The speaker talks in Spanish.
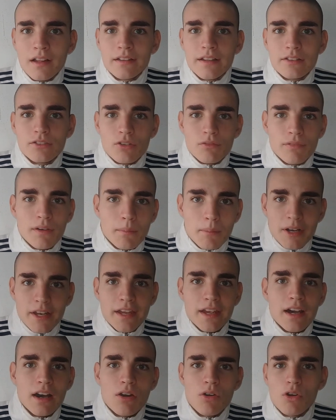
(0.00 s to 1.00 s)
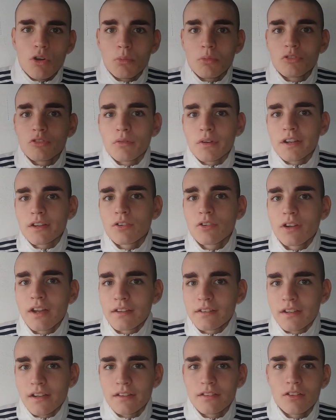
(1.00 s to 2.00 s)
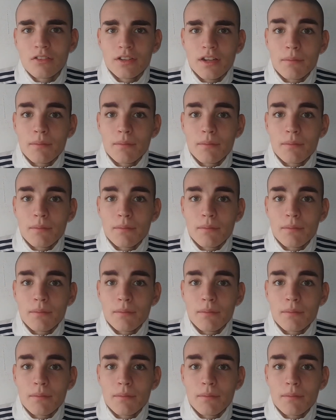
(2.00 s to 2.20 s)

Tanto el Famalicao como sobre todo la selección